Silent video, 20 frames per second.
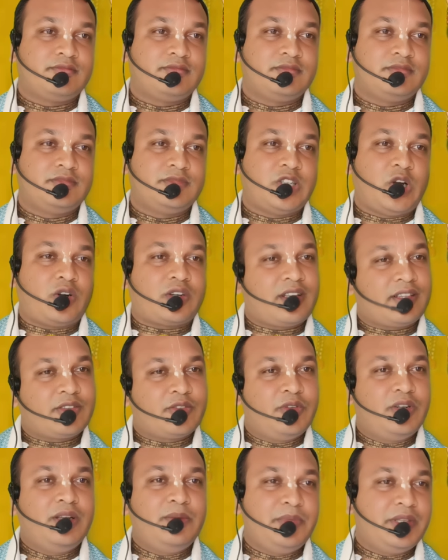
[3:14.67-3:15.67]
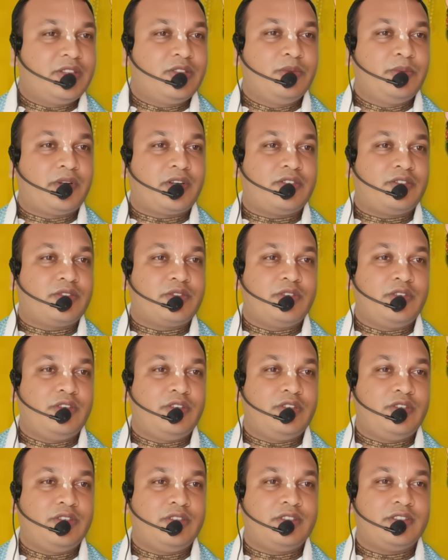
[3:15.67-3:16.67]
হঠাৎ করে মৃত্যুবরণ করলো
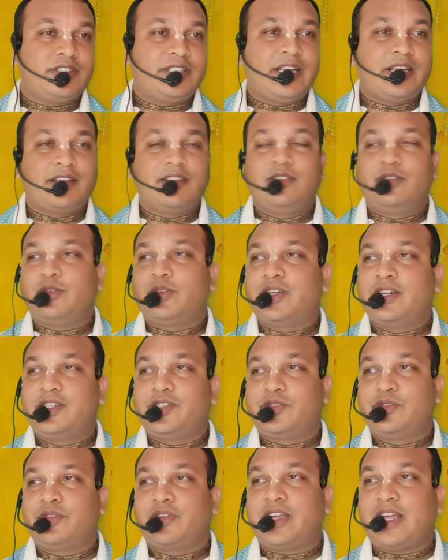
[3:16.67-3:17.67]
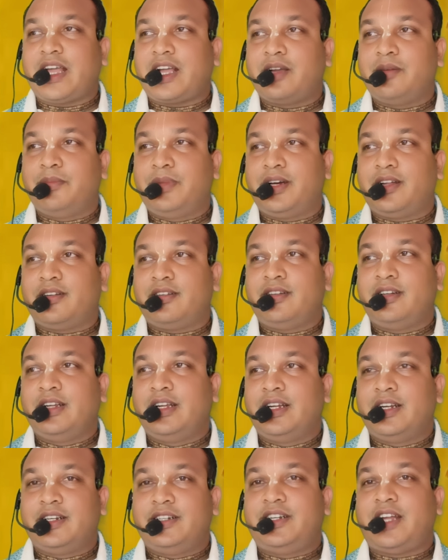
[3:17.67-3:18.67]
সে কিন্তু কৃষ্ণকে একবার
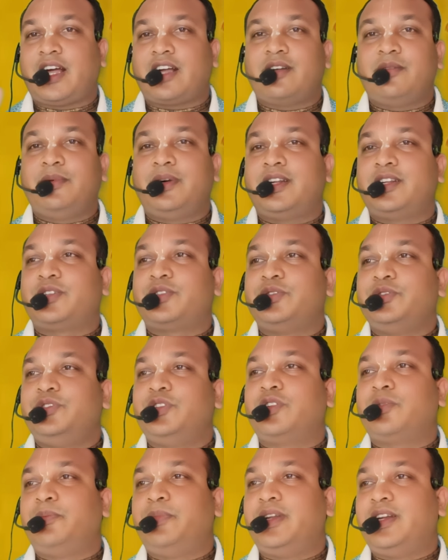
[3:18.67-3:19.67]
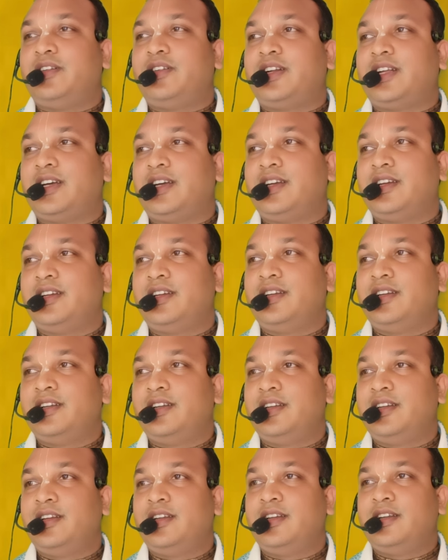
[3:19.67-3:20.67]
ডাকবার সুযোগ পেল না
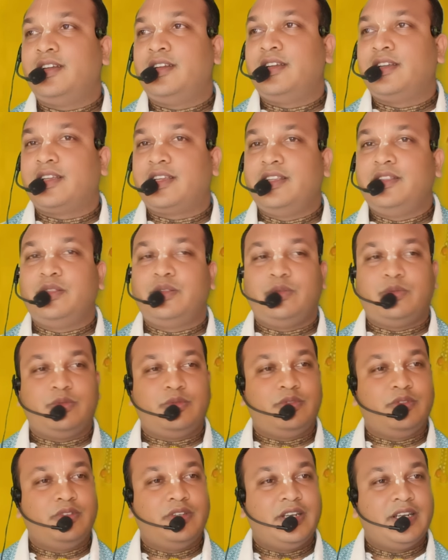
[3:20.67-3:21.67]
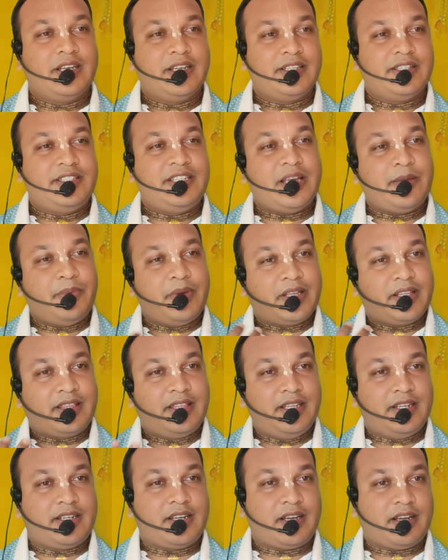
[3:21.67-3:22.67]
কিন্তু যে
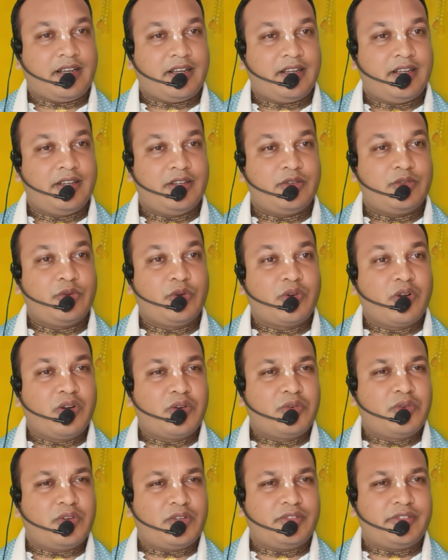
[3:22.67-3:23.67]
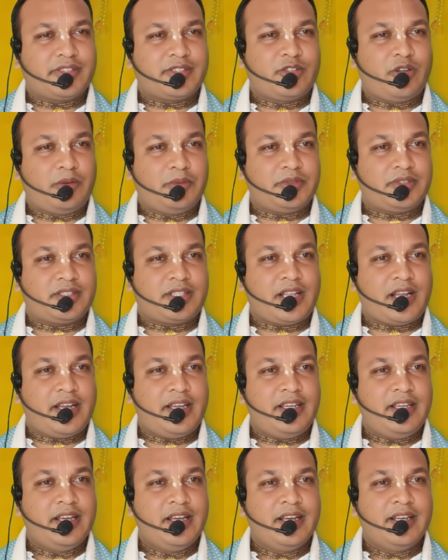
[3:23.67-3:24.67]
ব্যক্তিটা রোগগ্রস্ত অবস্থায়
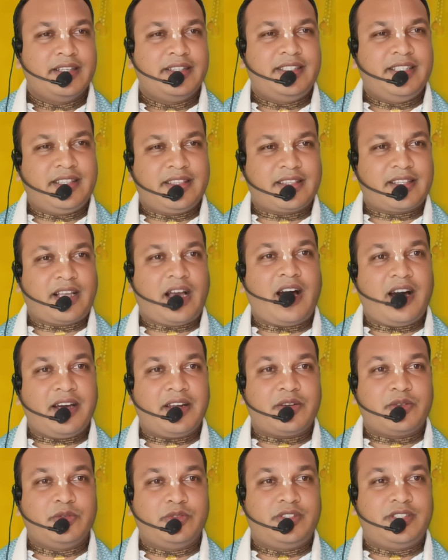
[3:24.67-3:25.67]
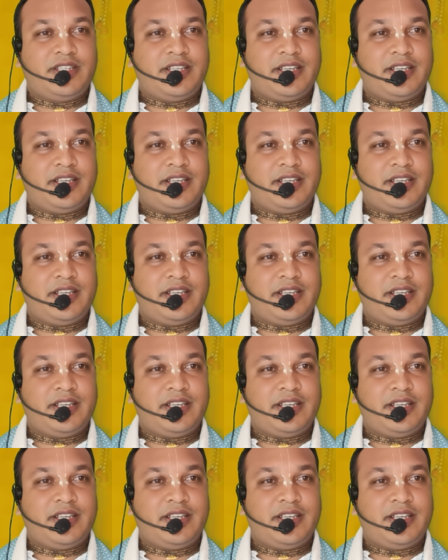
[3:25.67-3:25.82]
চিৎকার করছে